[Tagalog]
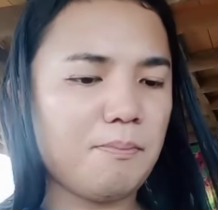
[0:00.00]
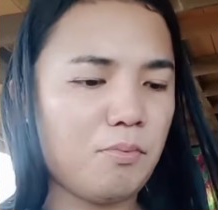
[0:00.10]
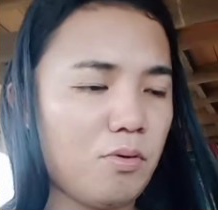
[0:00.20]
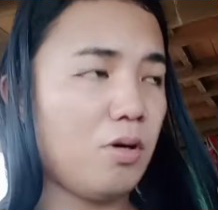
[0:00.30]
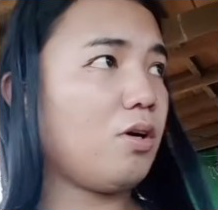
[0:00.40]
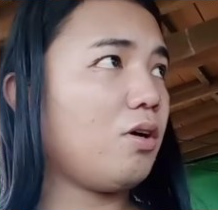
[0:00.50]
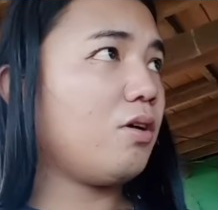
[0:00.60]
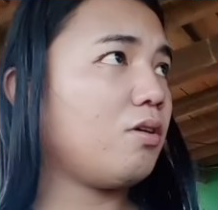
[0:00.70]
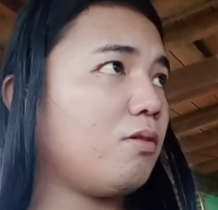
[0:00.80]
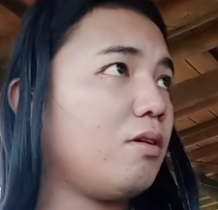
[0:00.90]
po.
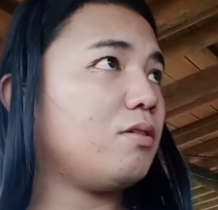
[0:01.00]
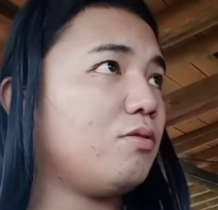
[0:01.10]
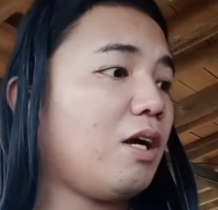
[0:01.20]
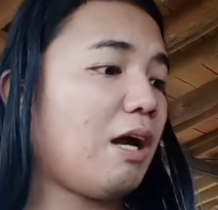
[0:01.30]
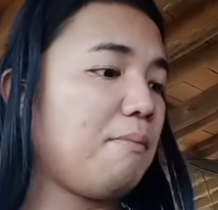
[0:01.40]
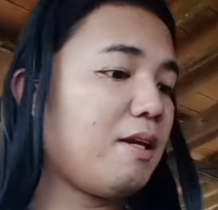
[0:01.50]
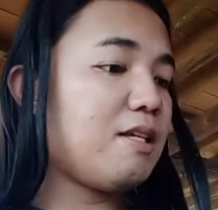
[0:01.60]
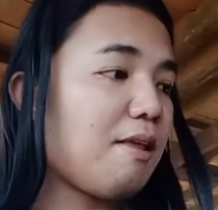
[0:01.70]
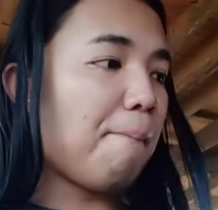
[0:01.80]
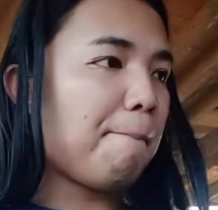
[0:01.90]
Doon lang kami
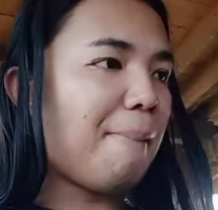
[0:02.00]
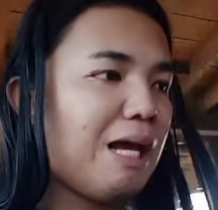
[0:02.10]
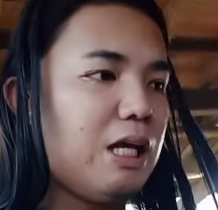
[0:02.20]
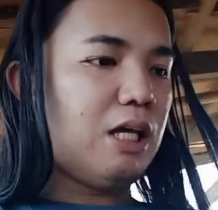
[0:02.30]
nagsampay.